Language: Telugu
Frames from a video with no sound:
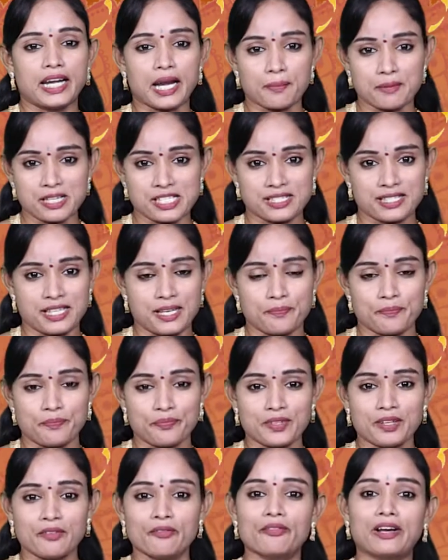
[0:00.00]
నమస్తే
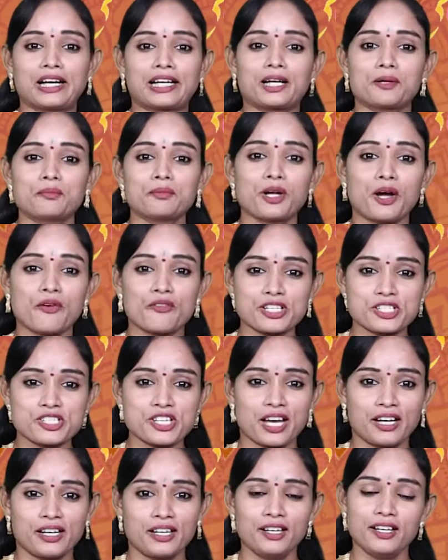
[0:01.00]
వెల్కమ్ టు అవర్
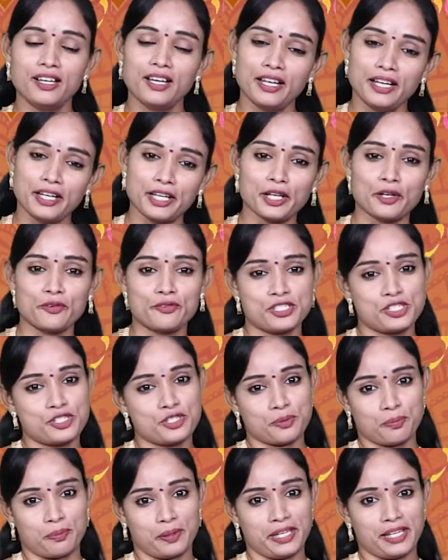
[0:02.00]
ఛానల్ నేను
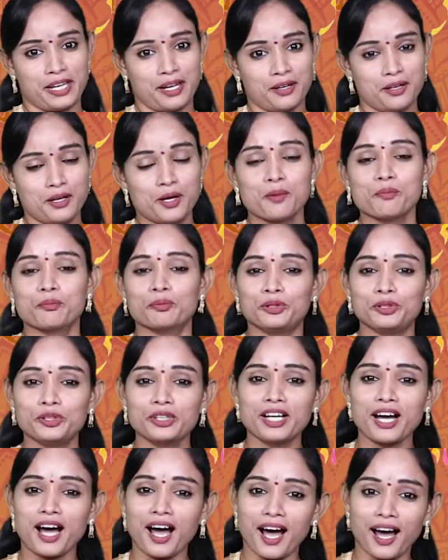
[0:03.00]
విష్ణుప్రియ
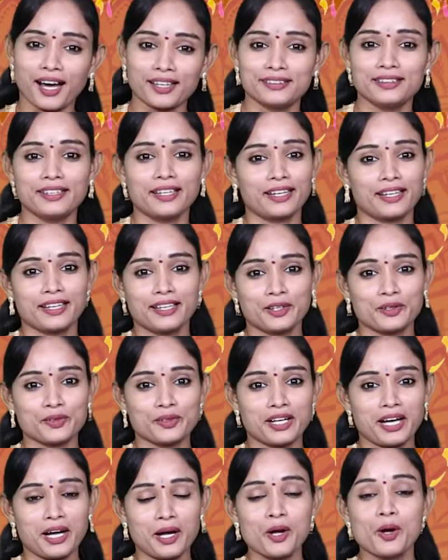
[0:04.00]
ముందుగా అందరికీ
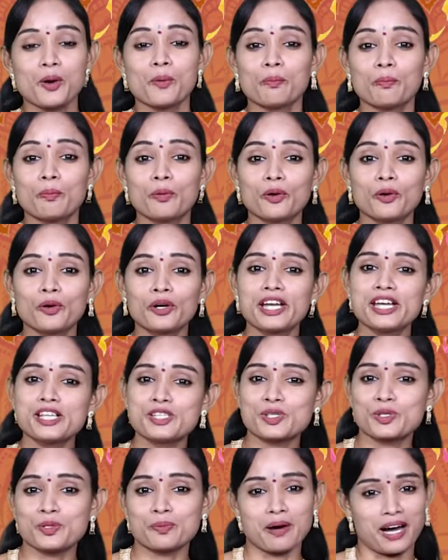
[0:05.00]
కూడా భోగి
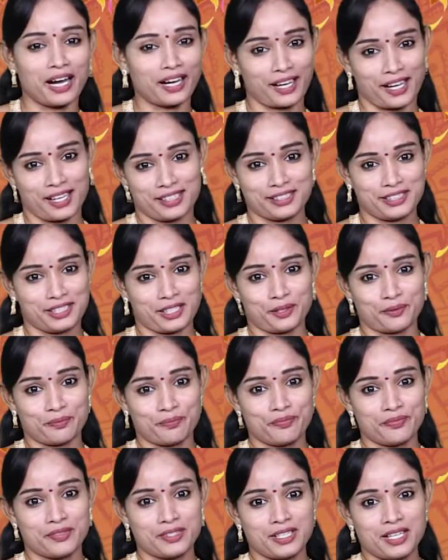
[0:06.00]
శుభాకాంక్షలు
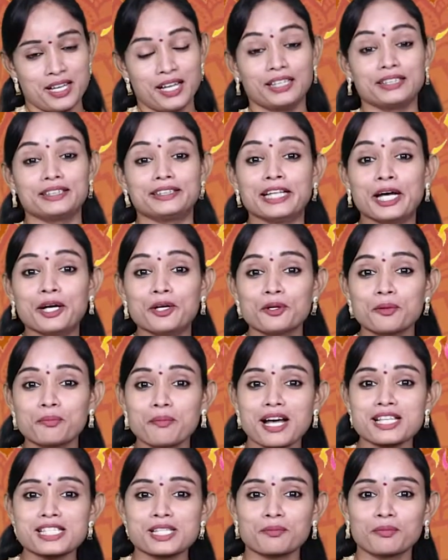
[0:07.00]

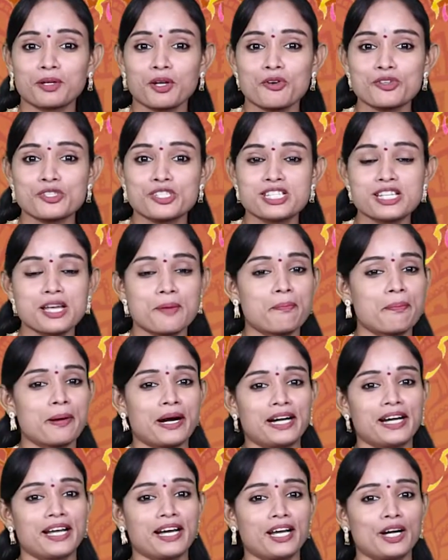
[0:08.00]
ధనుర్మాసంలో వచ్చే
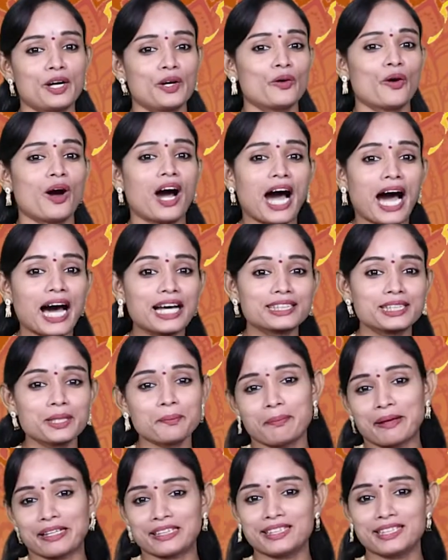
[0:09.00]
పండగల్లో
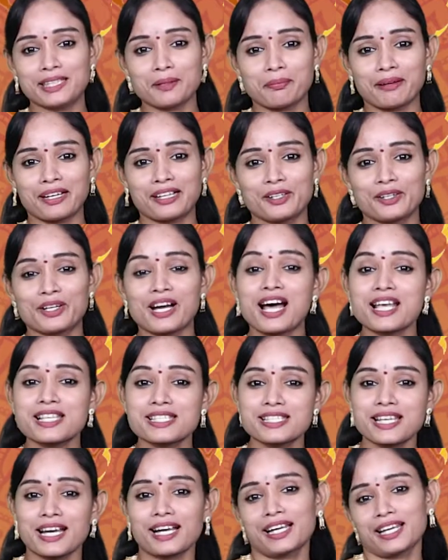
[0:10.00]
అతిపెద్ద పండుగ
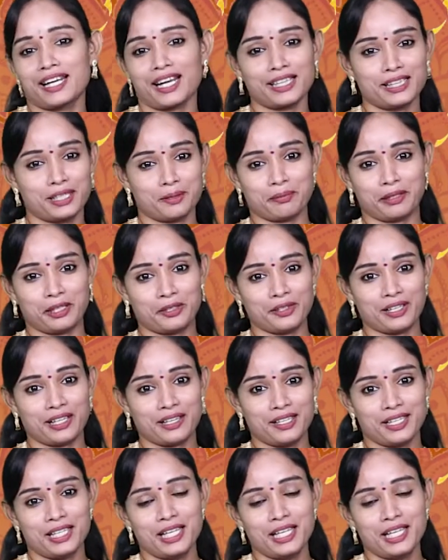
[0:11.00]
సంక్రాంతి పండుగ